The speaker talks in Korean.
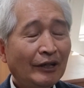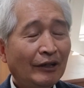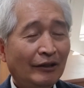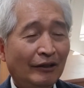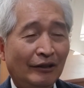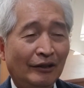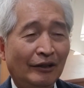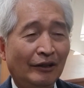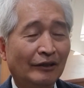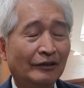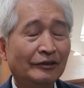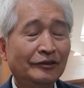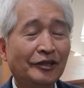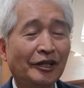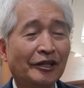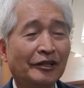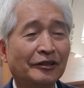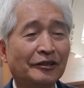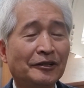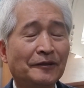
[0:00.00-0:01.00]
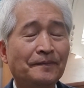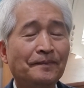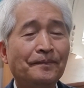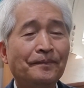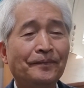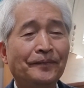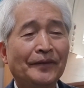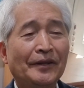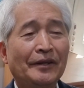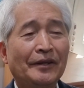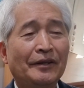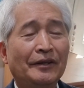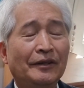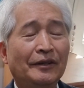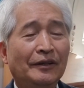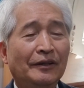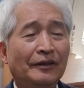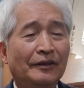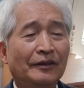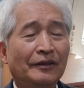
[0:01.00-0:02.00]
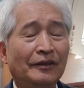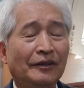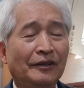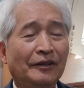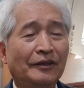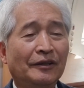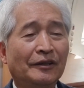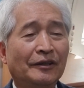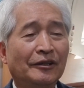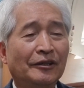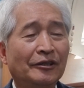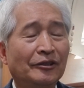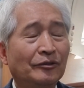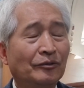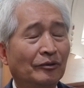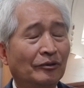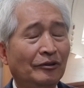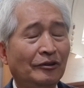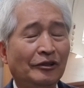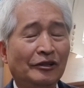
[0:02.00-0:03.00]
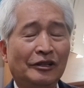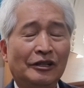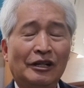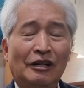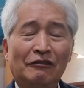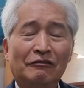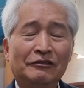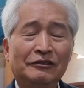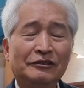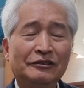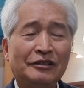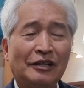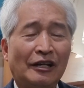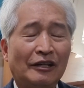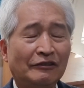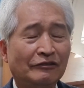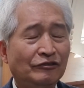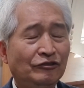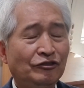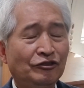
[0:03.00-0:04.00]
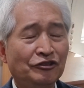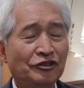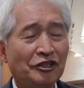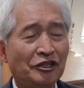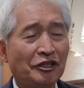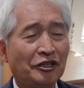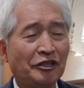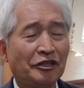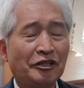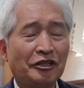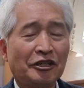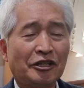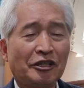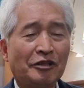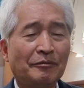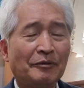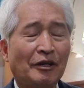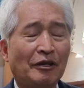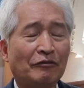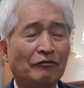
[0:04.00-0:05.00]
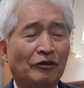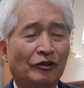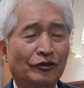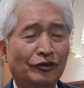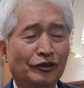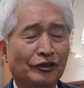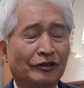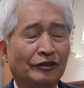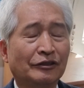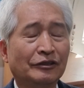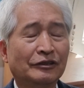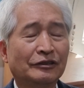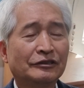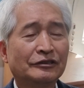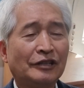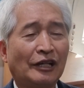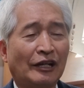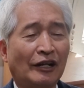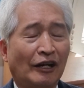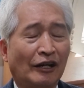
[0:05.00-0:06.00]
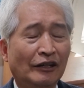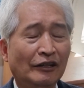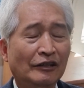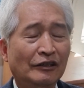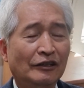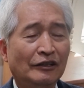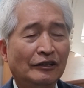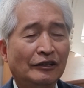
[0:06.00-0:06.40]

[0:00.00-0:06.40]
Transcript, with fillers: 아 근데 그 이 놀라운 사, 주님의 권능, 사랑,